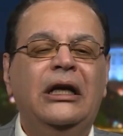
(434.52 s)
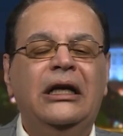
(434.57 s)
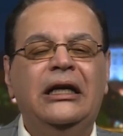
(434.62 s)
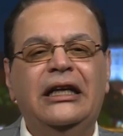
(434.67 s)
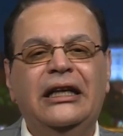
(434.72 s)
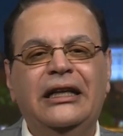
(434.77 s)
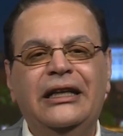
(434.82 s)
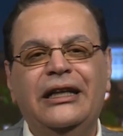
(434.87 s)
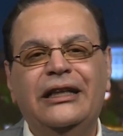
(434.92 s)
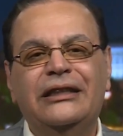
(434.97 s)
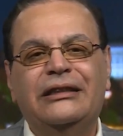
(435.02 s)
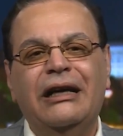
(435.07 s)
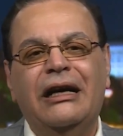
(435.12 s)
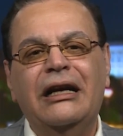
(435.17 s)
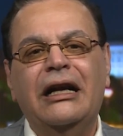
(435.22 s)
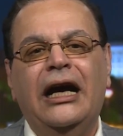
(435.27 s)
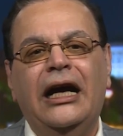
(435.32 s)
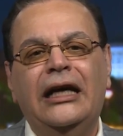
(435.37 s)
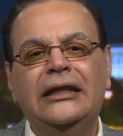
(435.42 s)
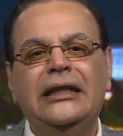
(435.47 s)
طيب. آه،
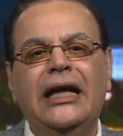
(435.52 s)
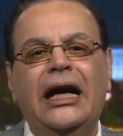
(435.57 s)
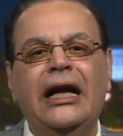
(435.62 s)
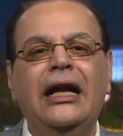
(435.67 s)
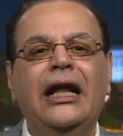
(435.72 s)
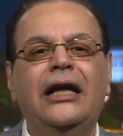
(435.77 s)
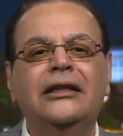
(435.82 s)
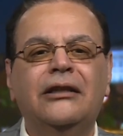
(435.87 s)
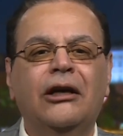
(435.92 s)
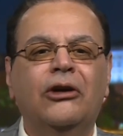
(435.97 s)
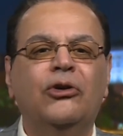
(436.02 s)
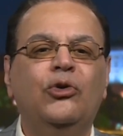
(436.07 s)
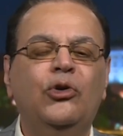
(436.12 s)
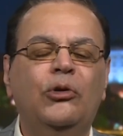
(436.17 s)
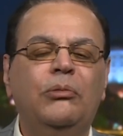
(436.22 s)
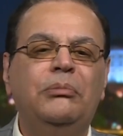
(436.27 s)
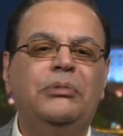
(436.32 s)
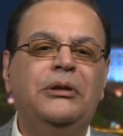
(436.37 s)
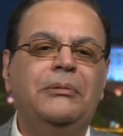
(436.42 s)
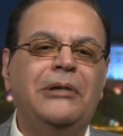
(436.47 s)
ترى أنها لا
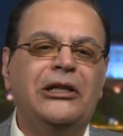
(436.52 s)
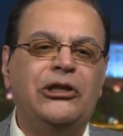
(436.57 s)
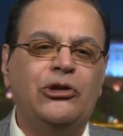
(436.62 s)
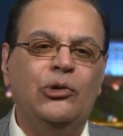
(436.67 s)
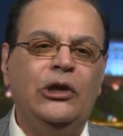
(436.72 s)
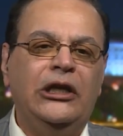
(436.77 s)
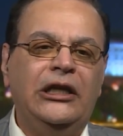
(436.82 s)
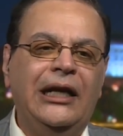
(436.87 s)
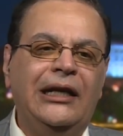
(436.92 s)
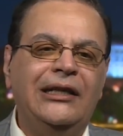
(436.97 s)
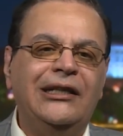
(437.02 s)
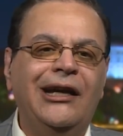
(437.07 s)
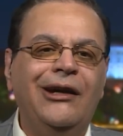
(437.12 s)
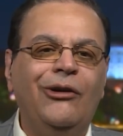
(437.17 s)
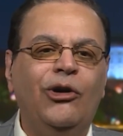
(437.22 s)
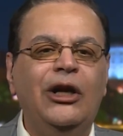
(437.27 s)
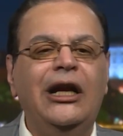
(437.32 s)
تقوم بمسؤوليتها